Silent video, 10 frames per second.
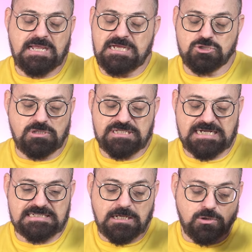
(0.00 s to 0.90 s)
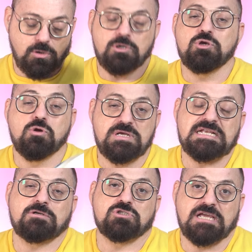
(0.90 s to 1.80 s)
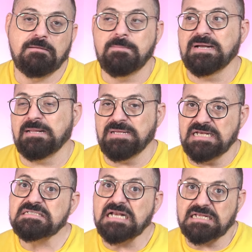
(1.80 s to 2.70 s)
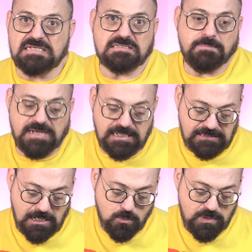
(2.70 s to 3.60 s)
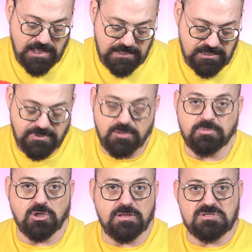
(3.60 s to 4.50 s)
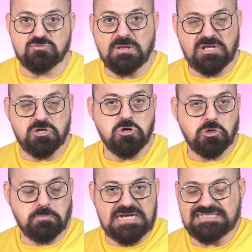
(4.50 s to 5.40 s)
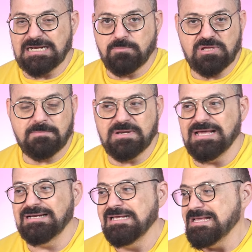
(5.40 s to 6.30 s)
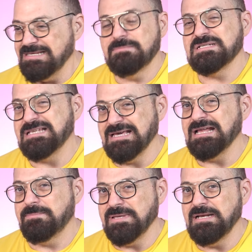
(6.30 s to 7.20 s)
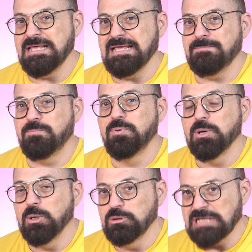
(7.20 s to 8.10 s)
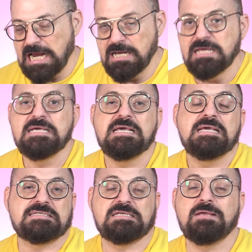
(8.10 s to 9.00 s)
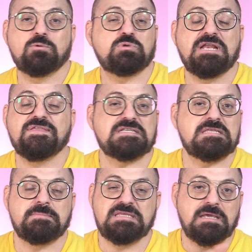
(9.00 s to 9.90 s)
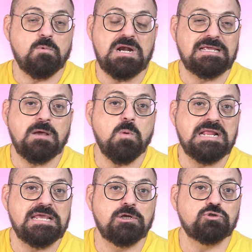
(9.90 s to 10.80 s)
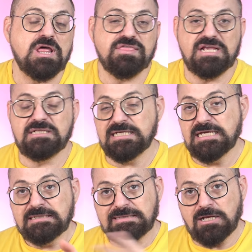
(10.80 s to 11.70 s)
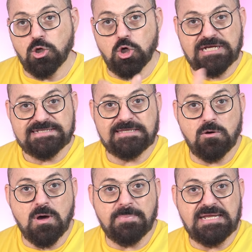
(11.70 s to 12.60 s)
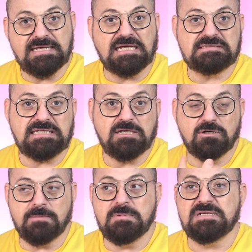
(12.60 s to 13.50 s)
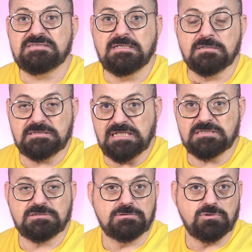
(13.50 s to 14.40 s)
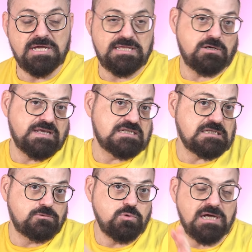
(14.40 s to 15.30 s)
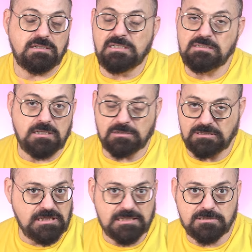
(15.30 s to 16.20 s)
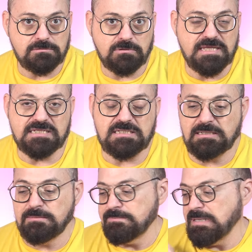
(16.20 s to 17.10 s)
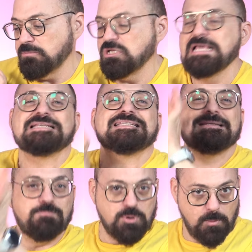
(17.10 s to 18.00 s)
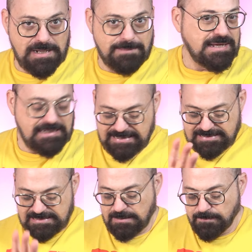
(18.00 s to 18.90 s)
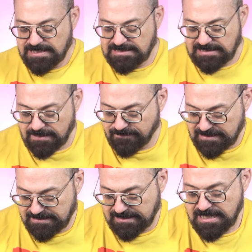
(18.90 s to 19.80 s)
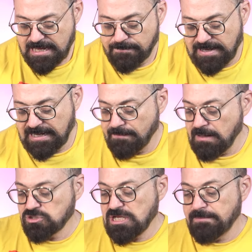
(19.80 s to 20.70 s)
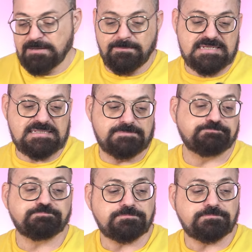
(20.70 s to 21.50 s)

esto entra saco. No es aconsejable para pieles grasas, también hay que tener cuidadete. Pero por lo demás, una piel normal se la puede aplicar y además que deja la piel brutal. Se utiliza exactamente igual que cualquier otro aceite. Te lo coges, te lo aplicas y con las mismas te lo retiras con toalla. Lo dejas actuar y te lo retiras con toalla sin, vamos, sin problema. esa es la frase. Venga, vamos a ver, más...